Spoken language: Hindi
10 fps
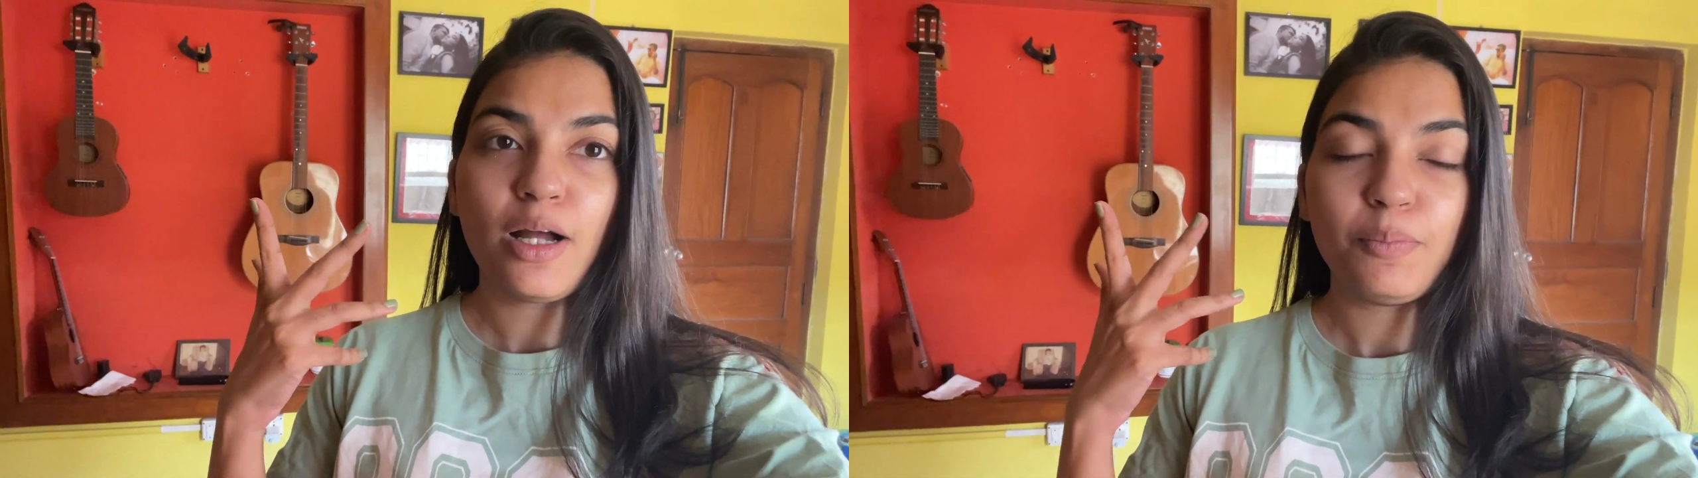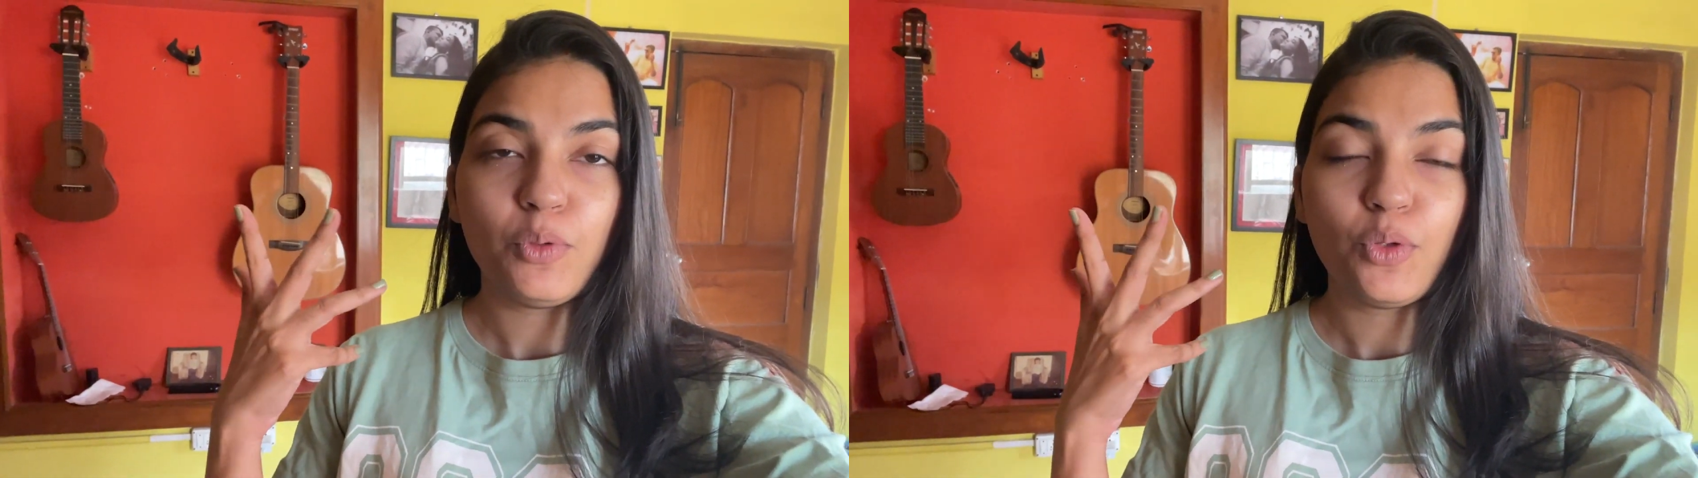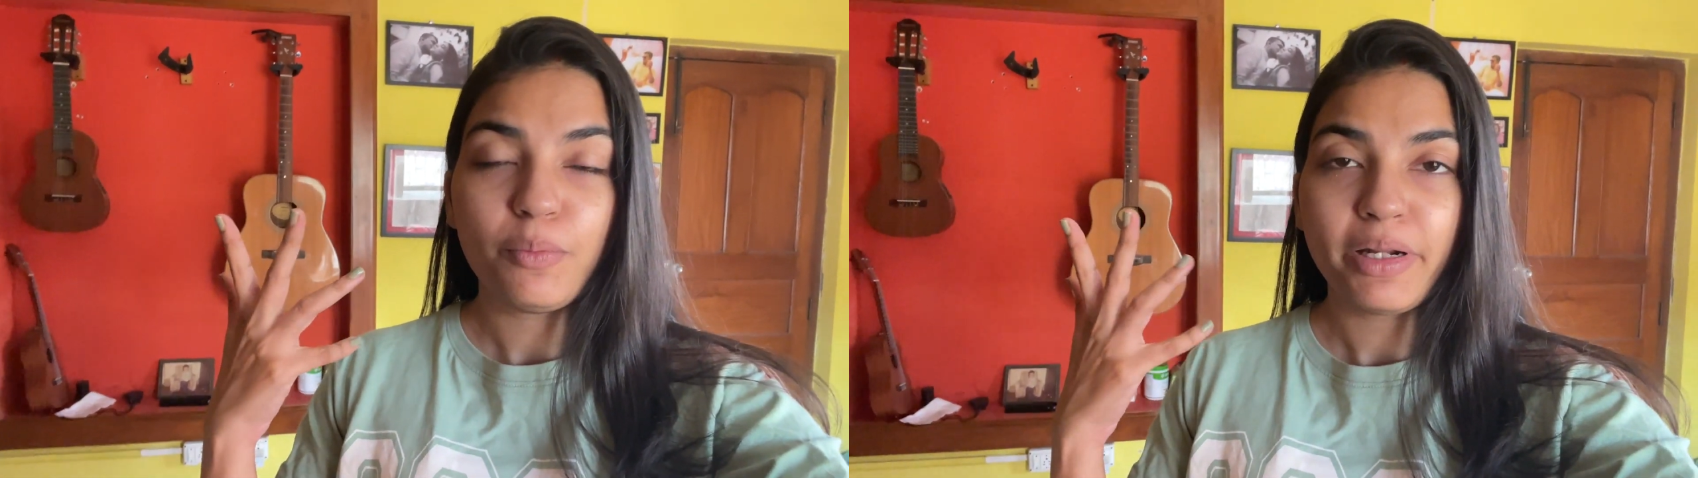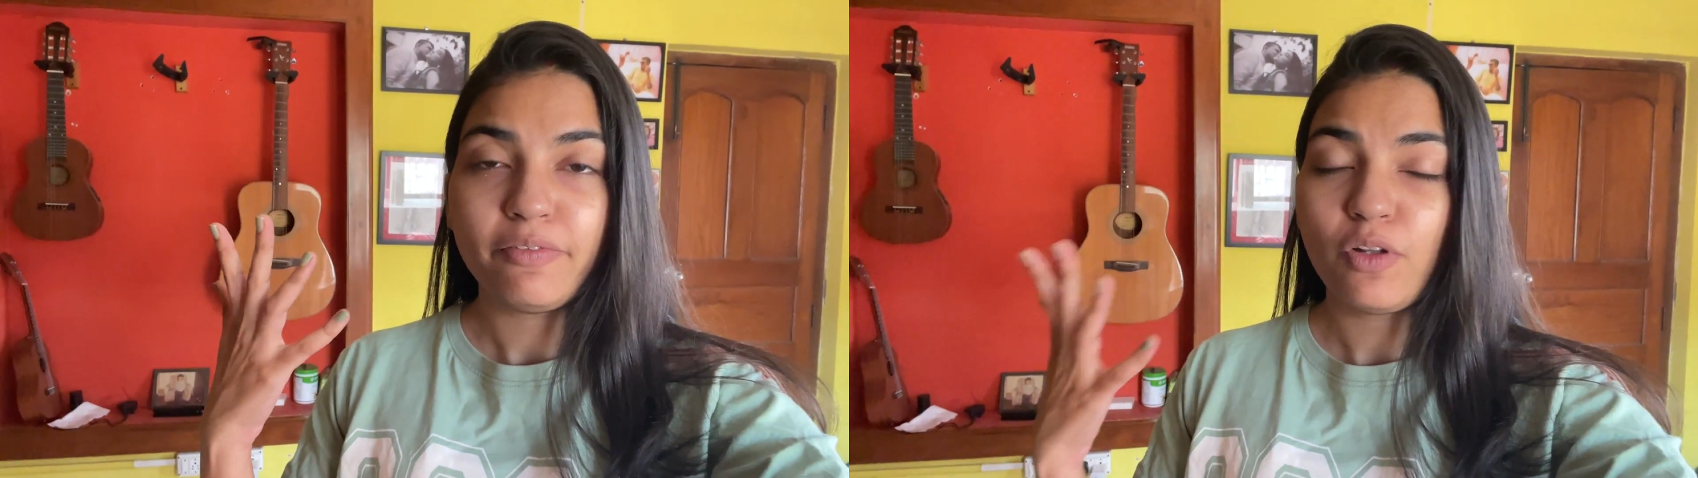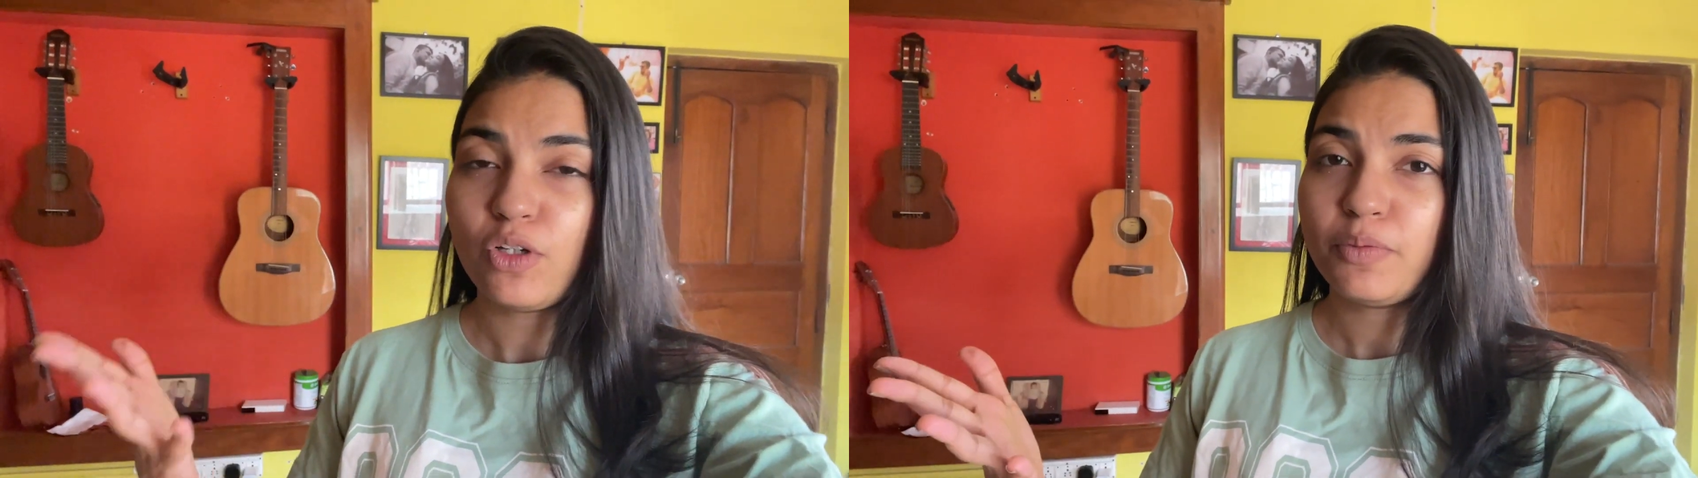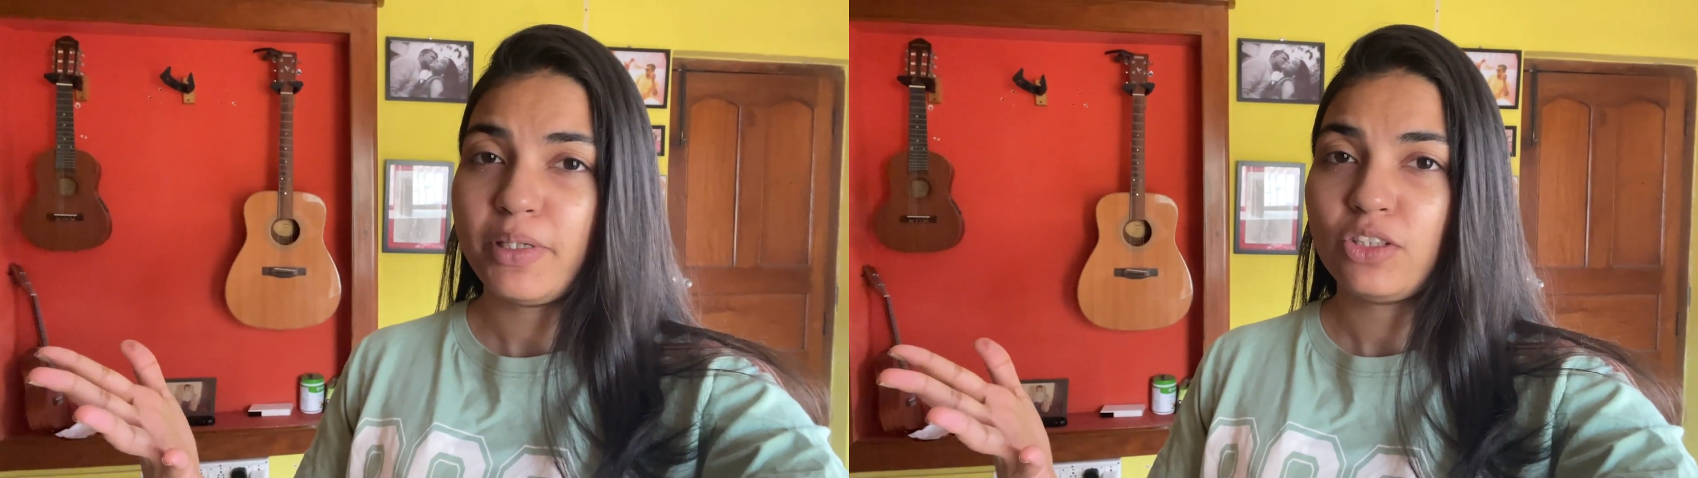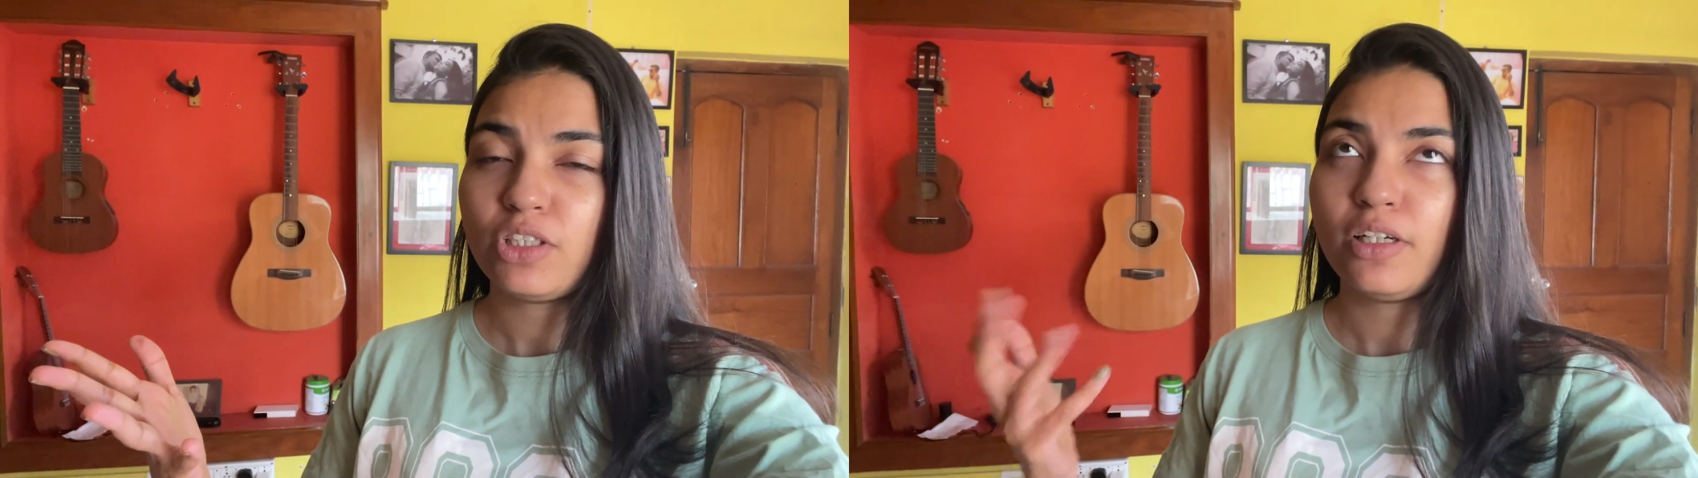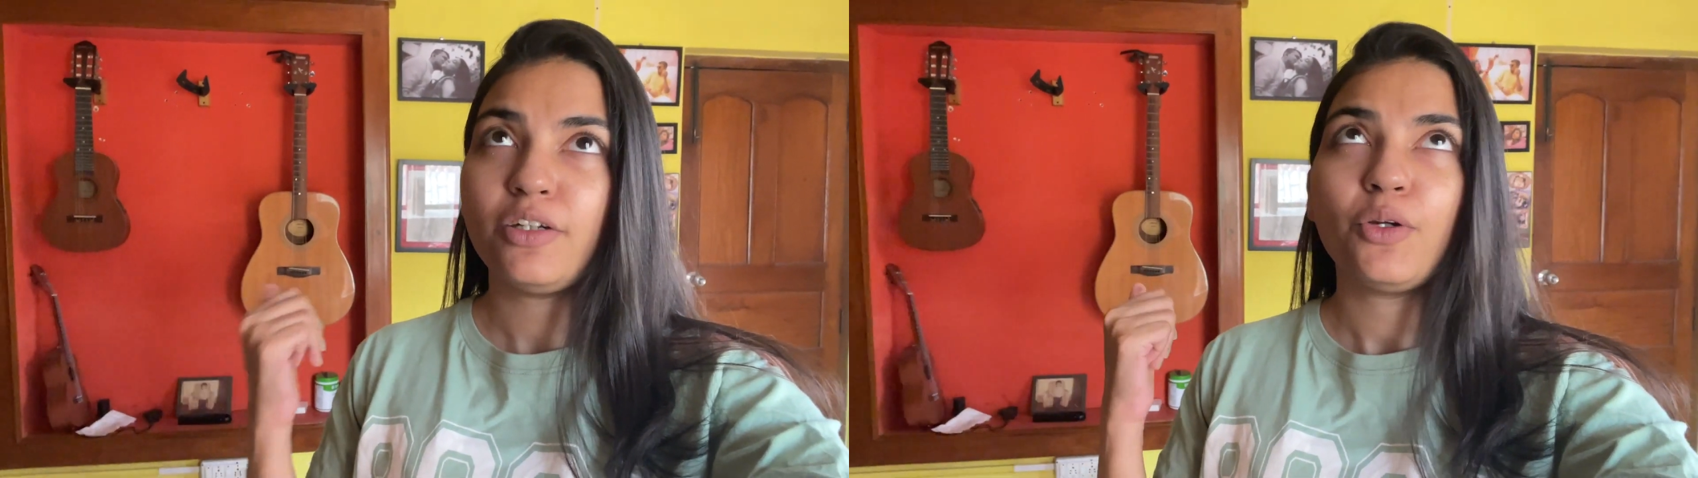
आप लोग को हमारे ब्लॉग्स भी अच्छे लग